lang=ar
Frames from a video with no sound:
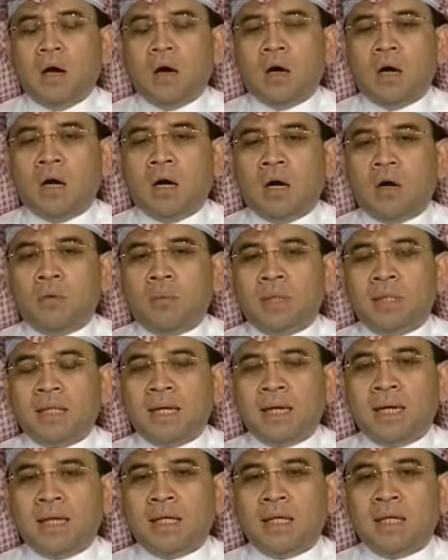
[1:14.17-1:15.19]
آه،
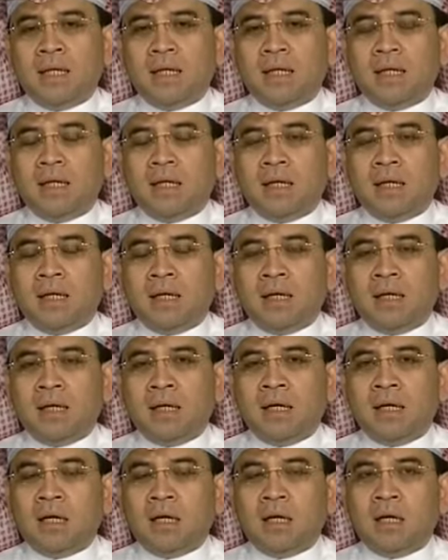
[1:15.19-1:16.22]
وبالتالي آه،
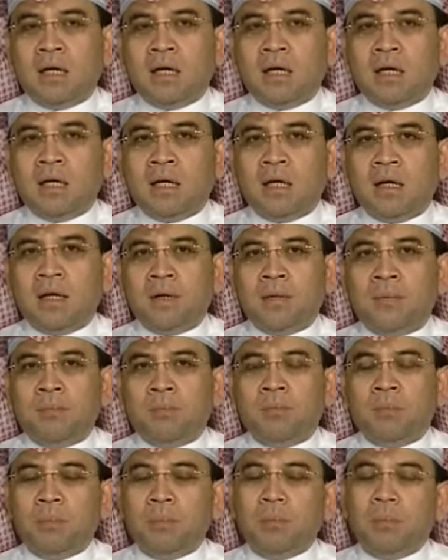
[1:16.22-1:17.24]
آه،